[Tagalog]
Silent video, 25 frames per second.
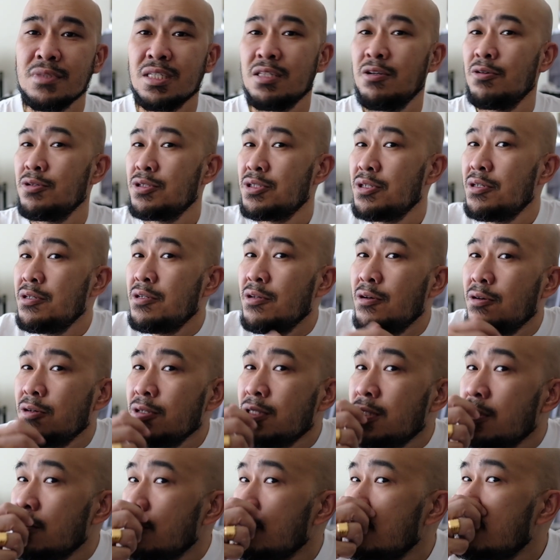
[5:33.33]
Close your
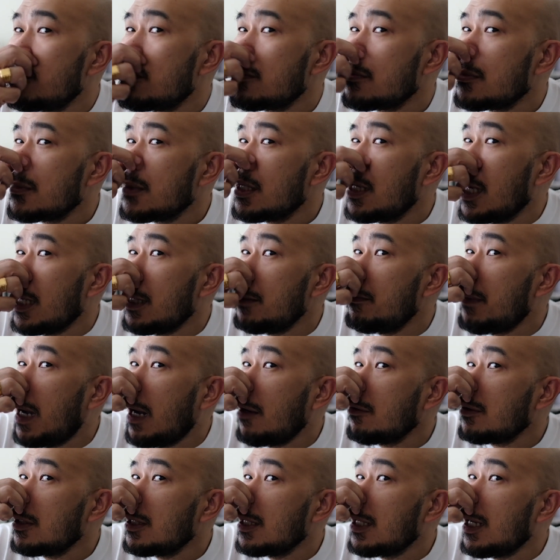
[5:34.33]
nose and
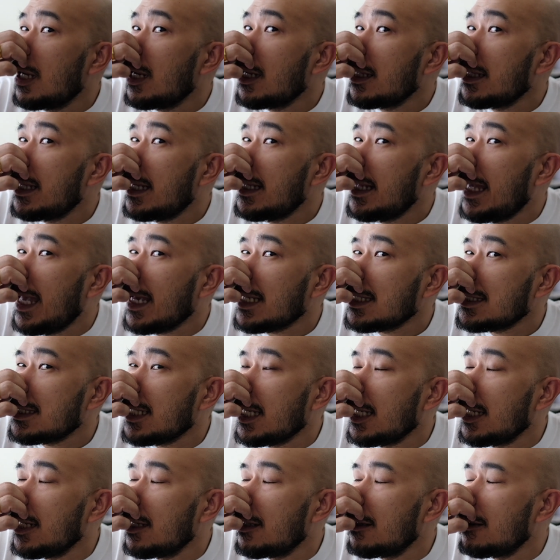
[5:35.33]
mouth, then
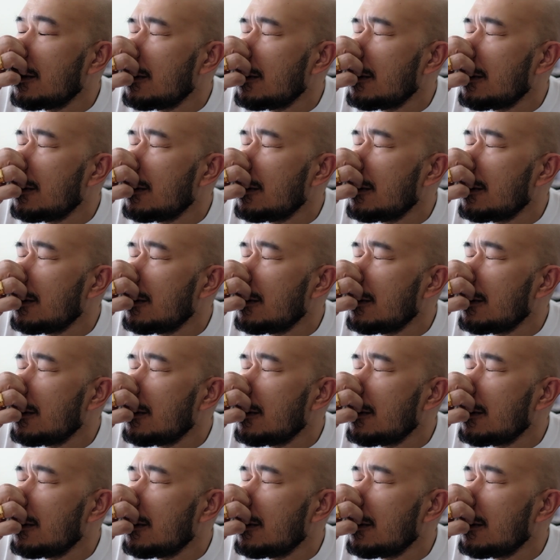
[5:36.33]
exhale.